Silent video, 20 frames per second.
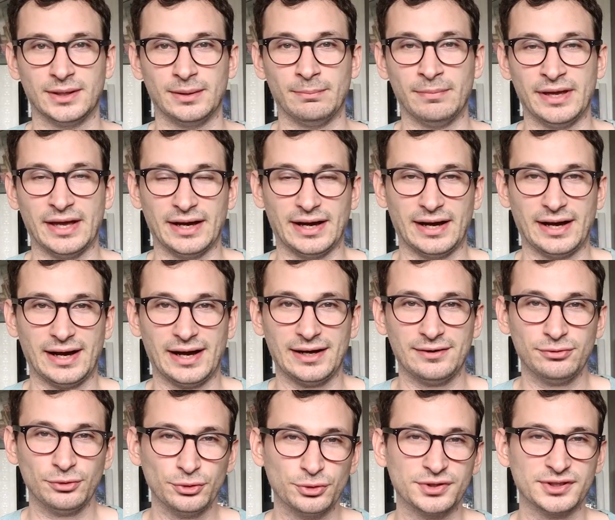Mais
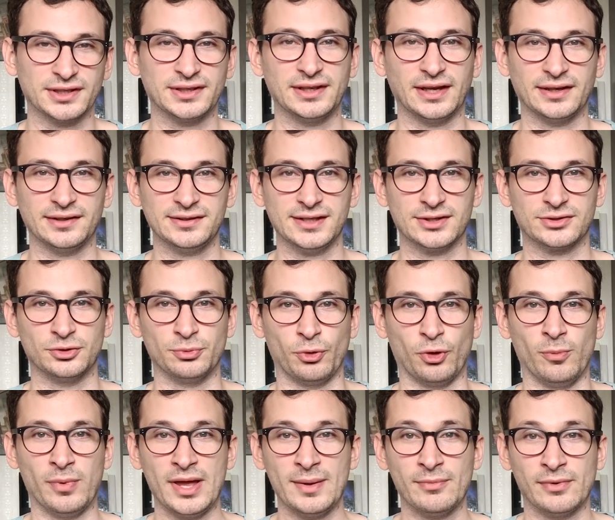avant de s'intéresser à ce
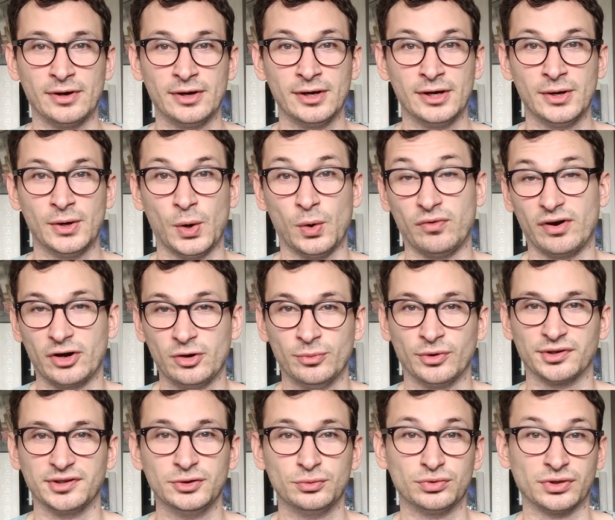problème, on va
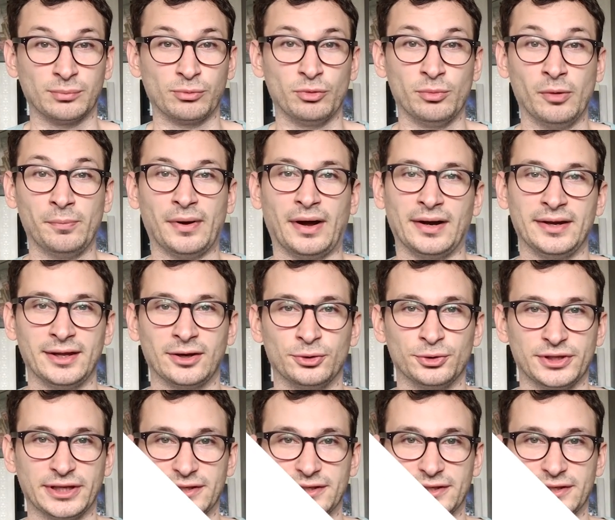commencer tout simplement par lire le